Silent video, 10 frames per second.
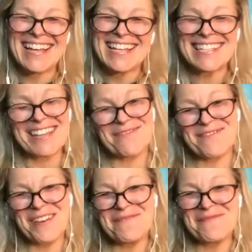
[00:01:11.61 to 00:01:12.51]
Ça me
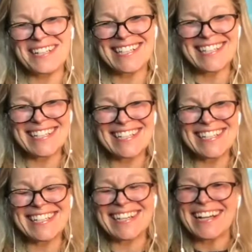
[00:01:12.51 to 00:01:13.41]
fait
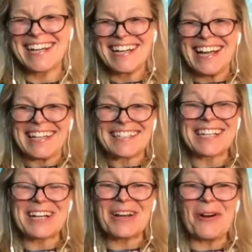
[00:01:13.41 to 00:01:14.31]
plaisir.
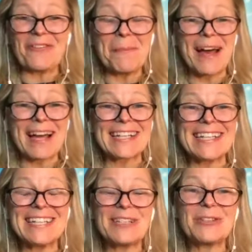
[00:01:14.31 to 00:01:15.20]
Donc là, on va
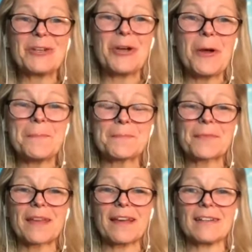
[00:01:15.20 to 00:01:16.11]
parler de,
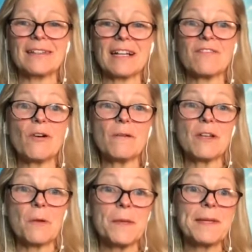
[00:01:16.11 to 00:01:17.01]
euh, dans le fond,
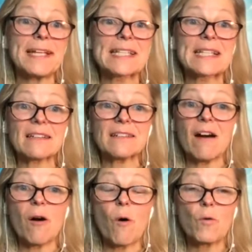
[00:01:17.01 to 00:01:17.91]
le bébé qui
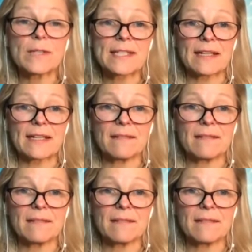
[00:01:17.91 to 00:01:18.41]
s'endort au sein.